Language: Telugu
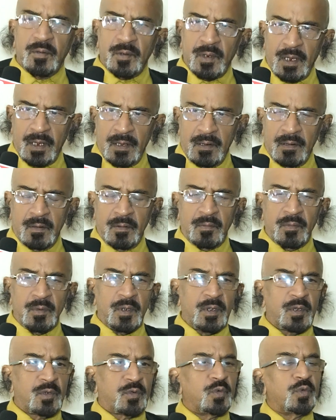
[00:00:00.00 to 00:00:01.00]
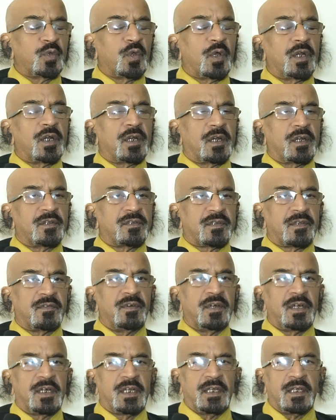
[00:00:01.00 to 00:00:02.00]
ఇరవై టూ హండ్రెడ్ అండ్
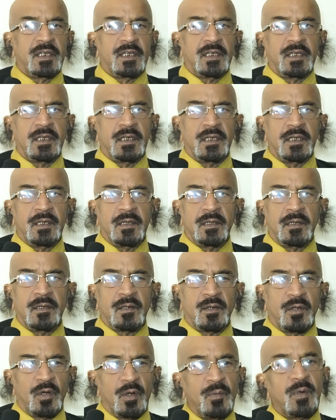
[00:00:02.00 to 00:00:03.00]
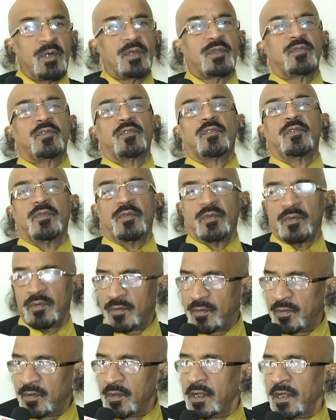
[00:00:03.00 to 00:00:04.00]
సెవెంటీ కిలోమీటర్స్
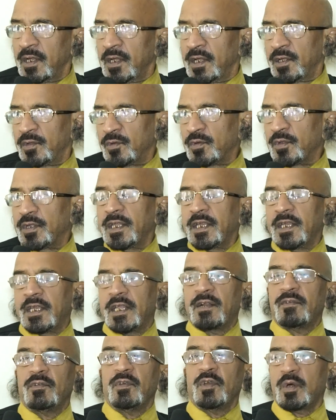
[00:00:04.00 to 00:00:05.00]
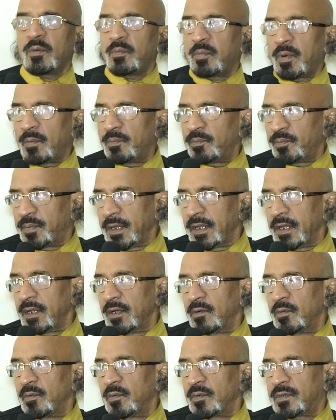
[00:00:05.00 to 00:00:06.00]
ఇది ఉంది ఇరవై ఒక పంపింగ్
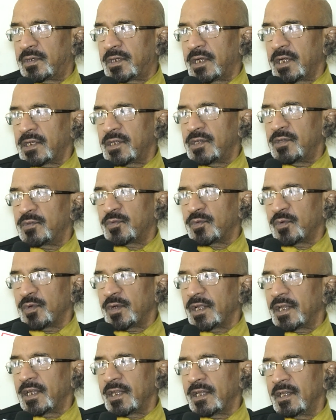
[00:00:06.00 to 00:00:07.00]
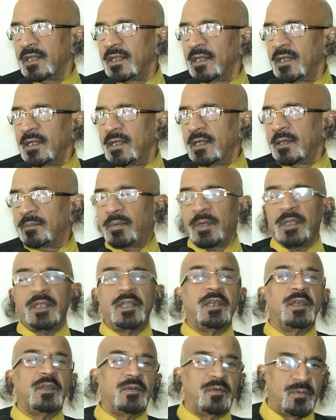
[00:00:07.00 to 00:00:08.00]
స్టేషన్స్ ఉన్నాయి
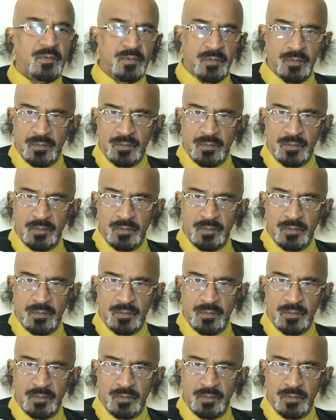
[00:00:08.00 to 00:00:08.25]
పదిహేను